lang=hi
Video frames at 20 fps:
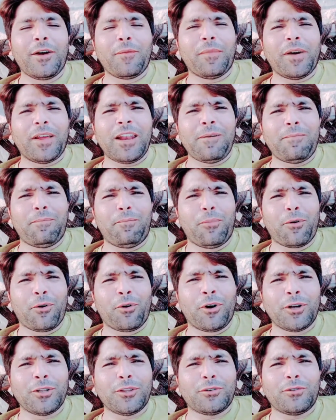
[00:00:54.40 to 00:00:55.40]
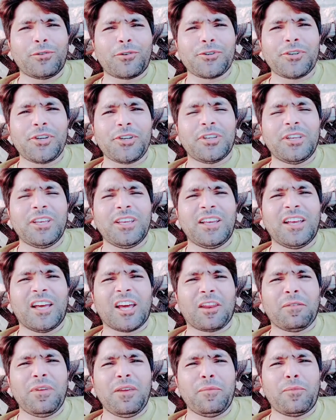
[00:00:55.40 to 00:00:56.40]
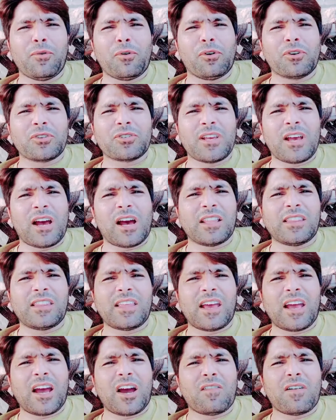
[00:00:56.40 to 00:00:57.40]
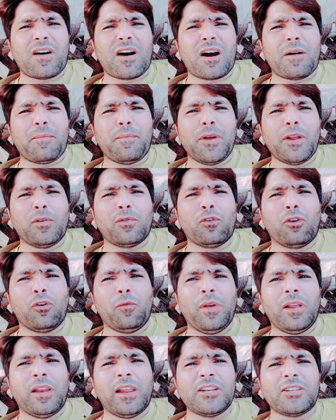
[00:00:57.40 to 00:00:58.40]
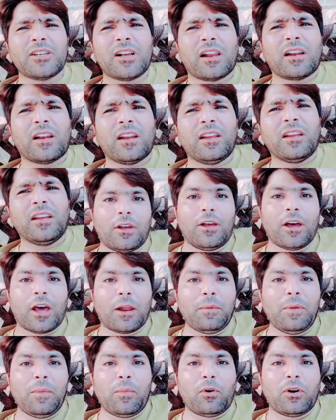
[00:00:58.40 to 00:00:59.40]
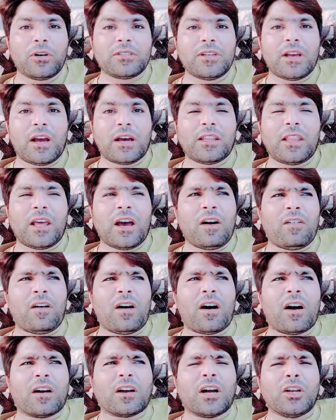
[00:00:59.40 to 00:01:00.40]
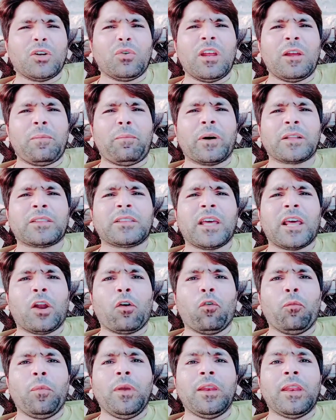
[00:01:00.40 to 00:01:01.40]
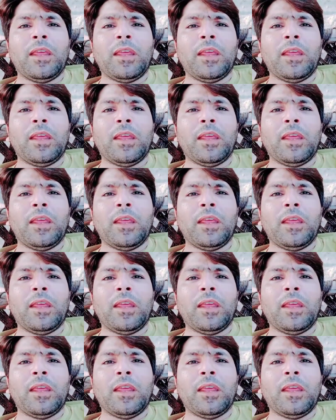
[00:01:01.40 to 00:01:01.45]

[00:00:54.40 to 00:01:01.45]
मैंने बहुत कोशिश की गर्मी बहुत ज़्यादा है हवा हाँ, बिल्कुल भी नहीं चल रही गर्मी बहुत ज़्यादा है हवा का जो एक पत्ता है ना वो भी